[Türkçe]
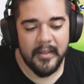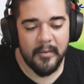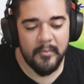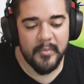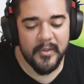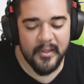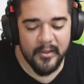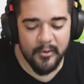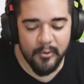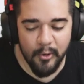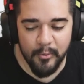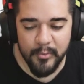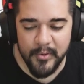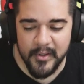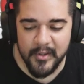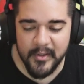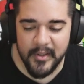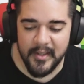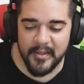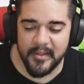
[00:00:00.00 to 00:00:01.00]
Kimsiniz oğlum
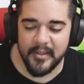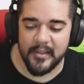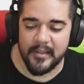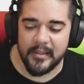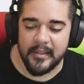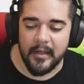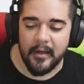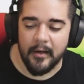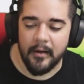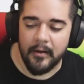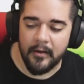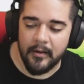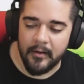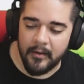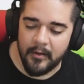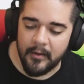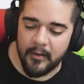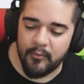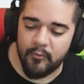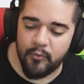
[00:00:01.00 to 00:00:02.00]
siz nesiniz ya?
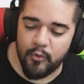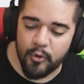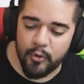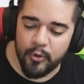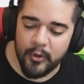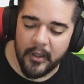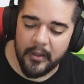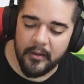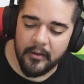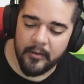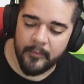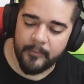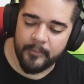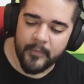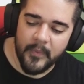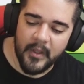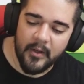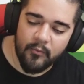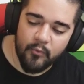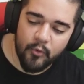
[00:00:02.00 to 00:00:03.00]
Vurun lan.
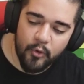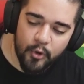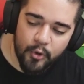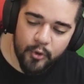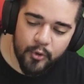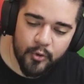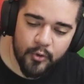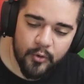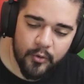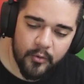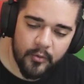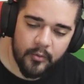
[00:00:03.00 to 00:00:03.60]
Vurun.